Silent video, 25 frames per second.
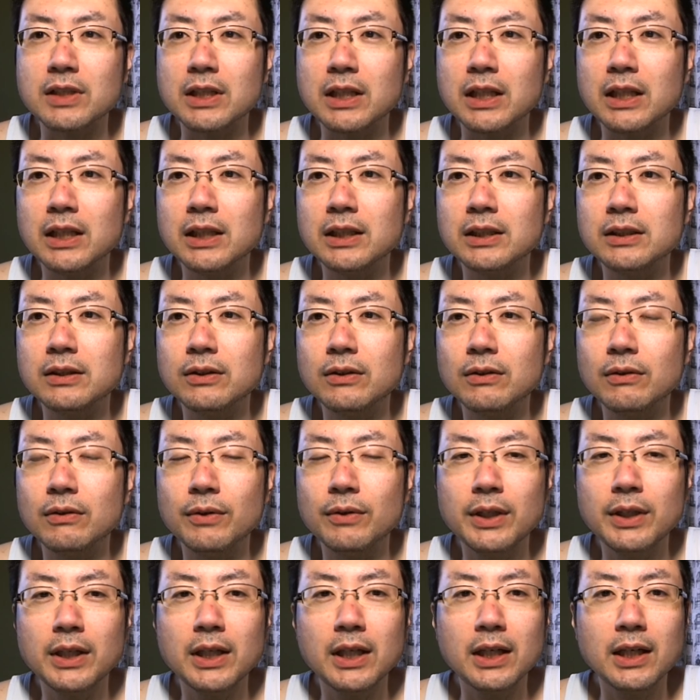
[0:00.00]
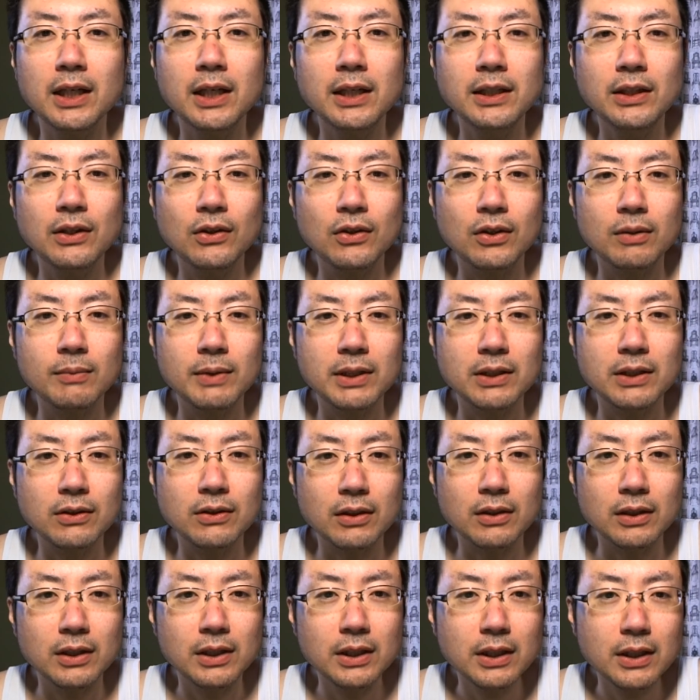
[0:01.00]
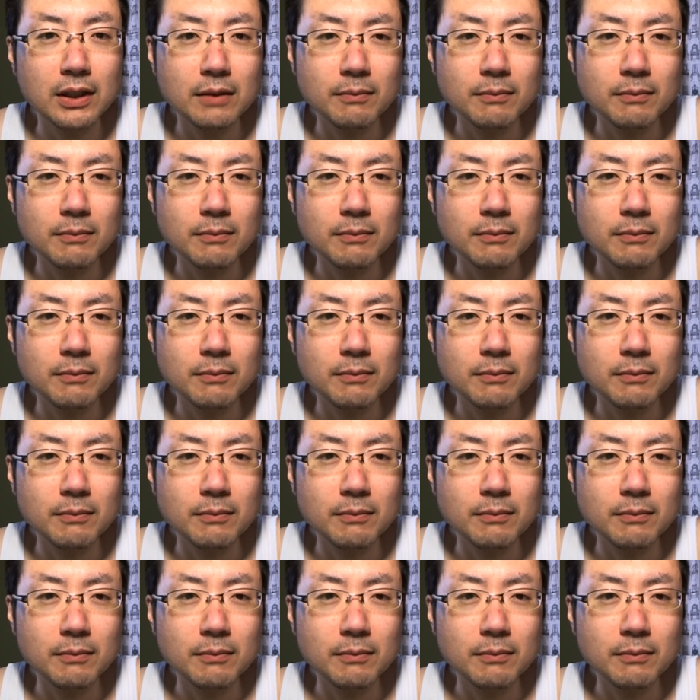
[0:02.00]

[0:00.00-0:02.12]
から俺が書いたコメント